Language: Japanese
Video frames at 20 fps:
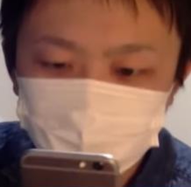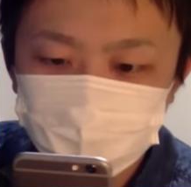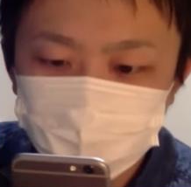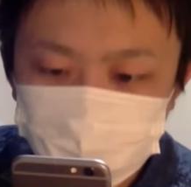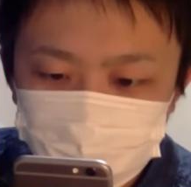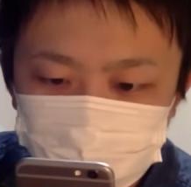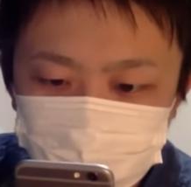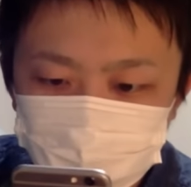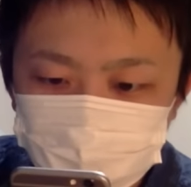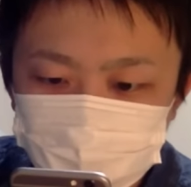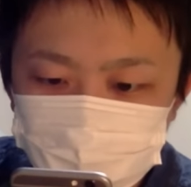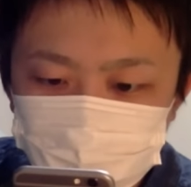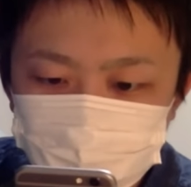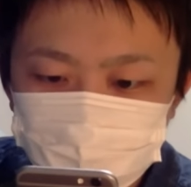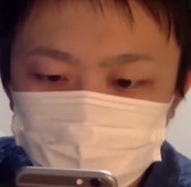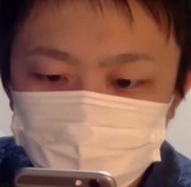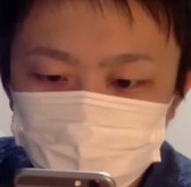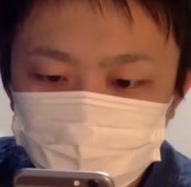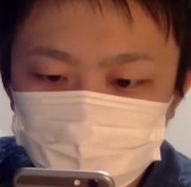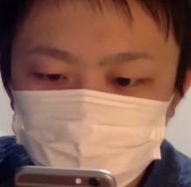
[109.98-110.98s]
ね。
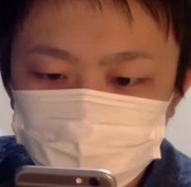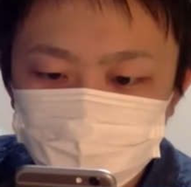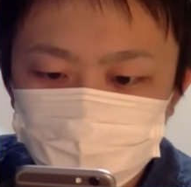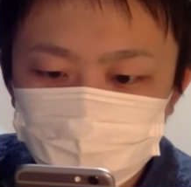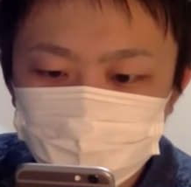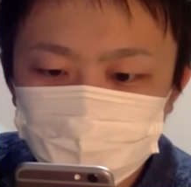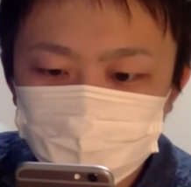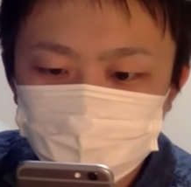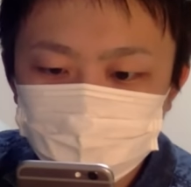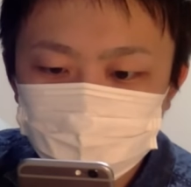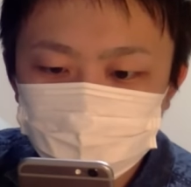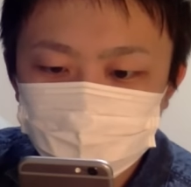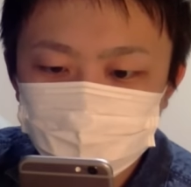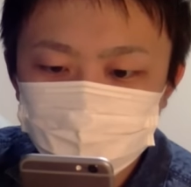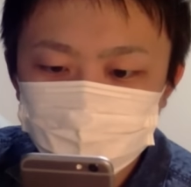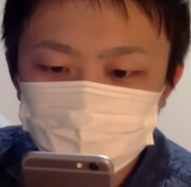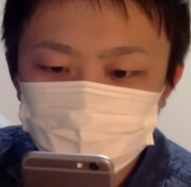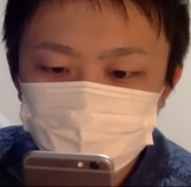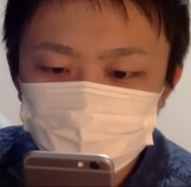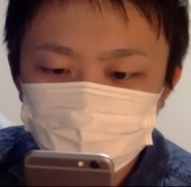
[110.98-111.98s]
で、15体
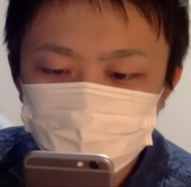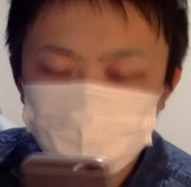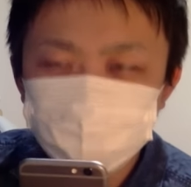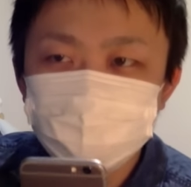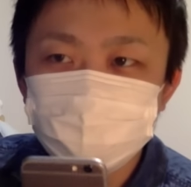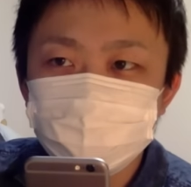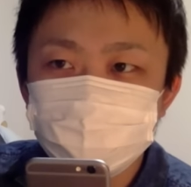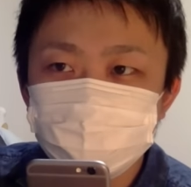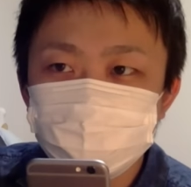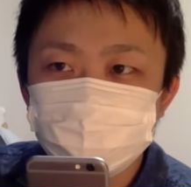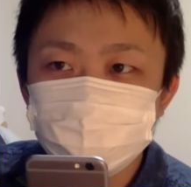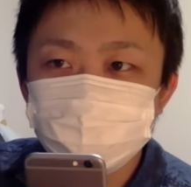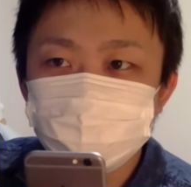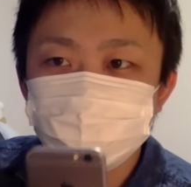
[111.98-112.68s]
目いきましょう。